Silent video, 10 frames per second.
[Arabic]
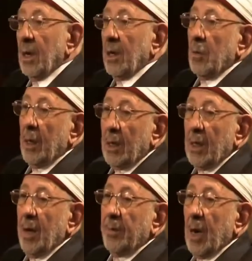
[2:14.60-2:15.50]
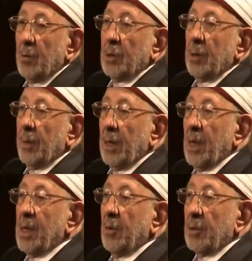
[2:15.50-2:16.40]
لولي أمر المسلمين
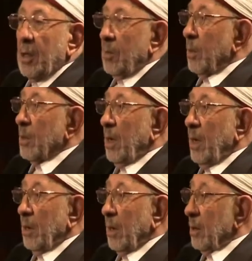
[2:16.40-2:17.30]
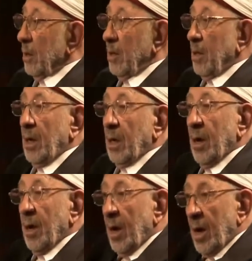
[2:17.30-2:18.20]
إذا وجد المصلحة تقتضي ذلك
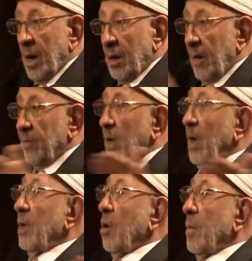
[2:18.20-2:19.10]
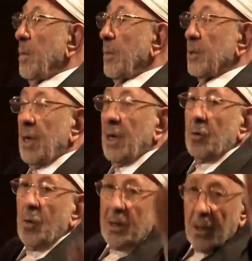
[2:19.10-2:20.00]
أن يفتح لهم
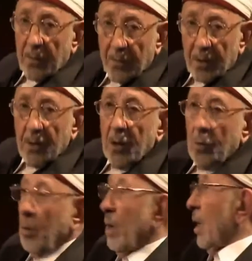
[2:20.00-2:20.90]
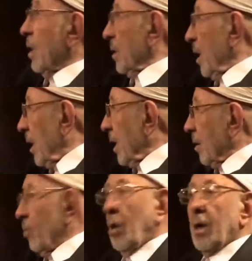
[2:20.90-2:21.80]
المجالات واسعة تفضلوا هاي
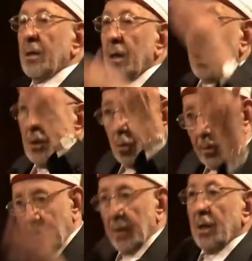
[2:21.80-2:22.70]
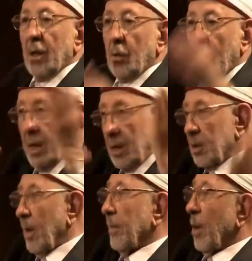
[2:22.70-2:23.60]
صالات المحاضرات وتفضلوا هاي
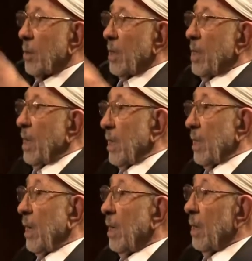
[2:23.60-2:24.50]
الجامعة وكذا كذا